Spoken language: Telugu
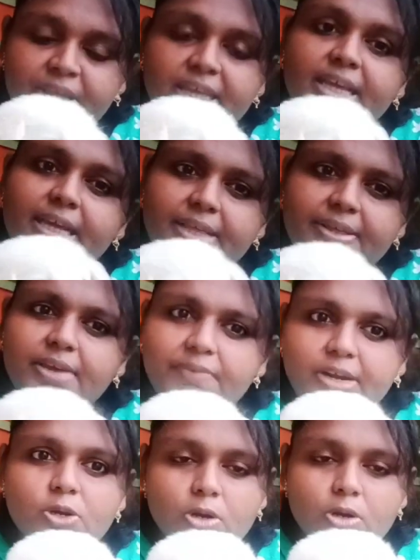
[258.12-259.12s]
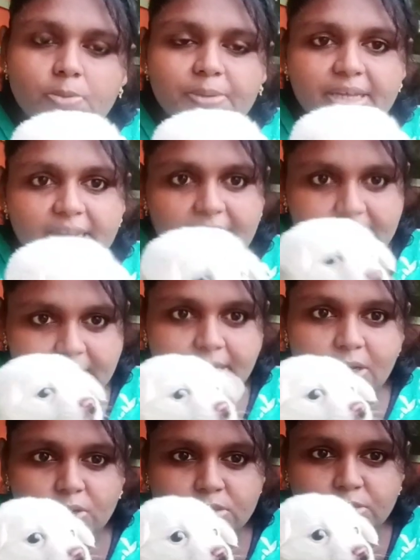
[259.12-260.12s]
ఇంక ఈ వీడియోలో మీకు ఏదైనా
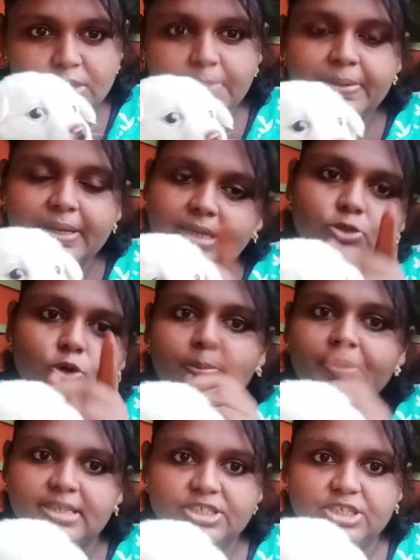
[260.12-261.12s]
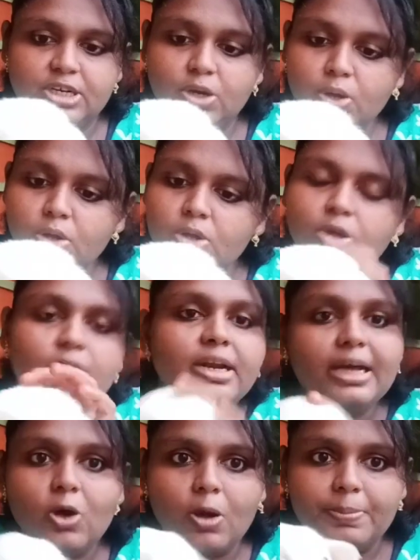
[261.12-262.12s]
డౌట్స్ ఉన్నా ప్లీజ్ కామెంట్ సెక్షన్లో
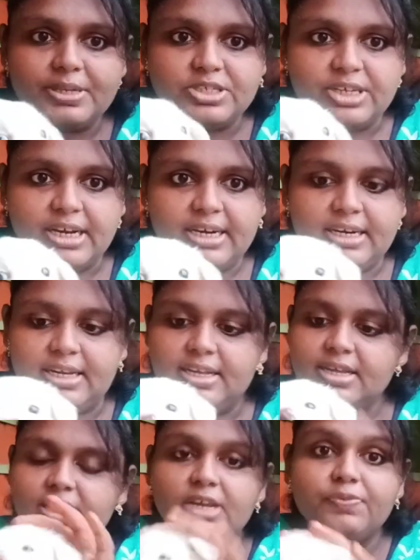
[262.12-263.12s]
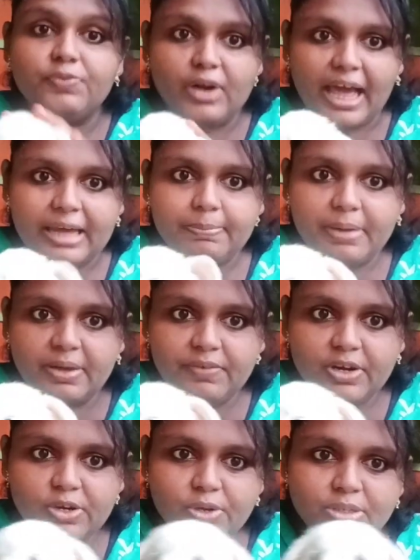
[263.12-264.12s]
నాకు కామెంట్ చేయండి ఇఫ్ యూ లైక్ మై
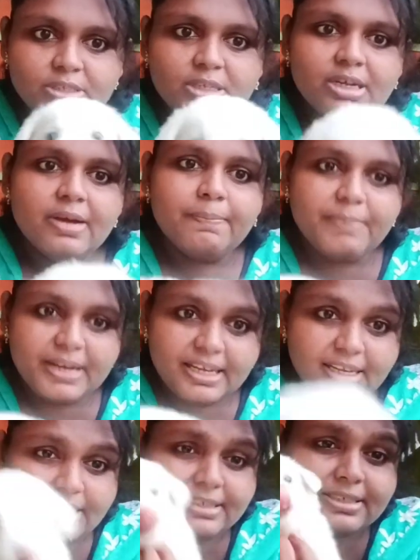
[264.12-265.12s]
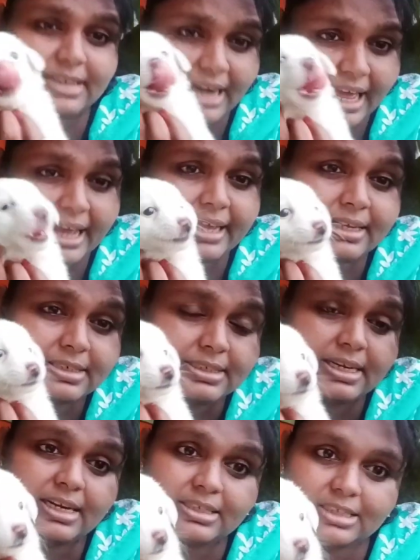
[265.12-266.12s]
వీడియోస్ ప్లీజ్ లైక్
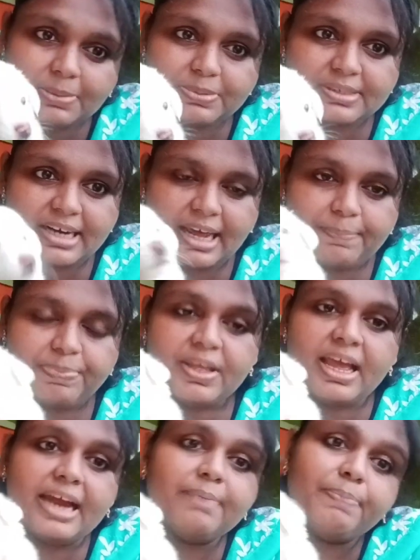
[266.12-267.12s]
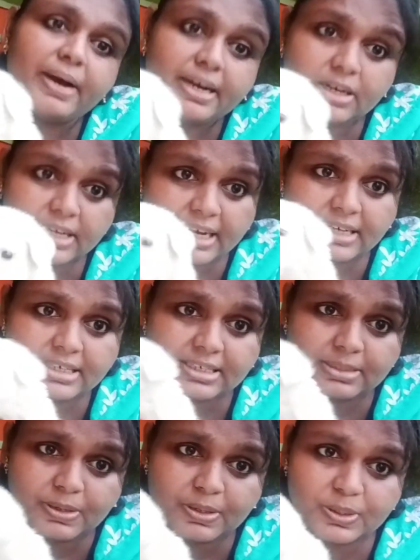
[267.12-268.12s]
షేర్ అండ్ సబ్స్క్రైబ్ అండ్ పక్కన గంటల
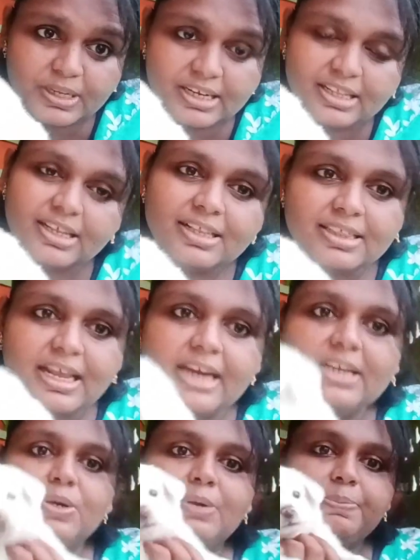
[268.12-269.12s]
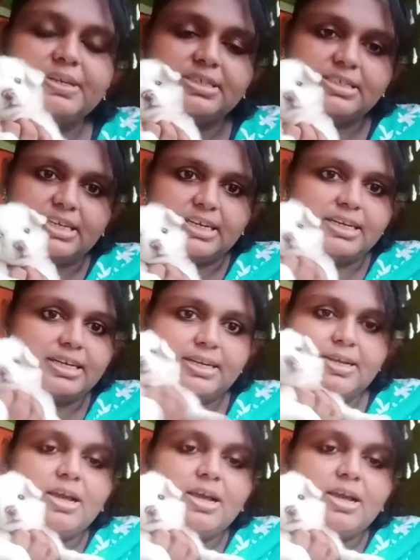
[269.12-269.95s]
సింబల్ ఉంది కదా దాన్ని కూడా ప్రెస్ చేయండి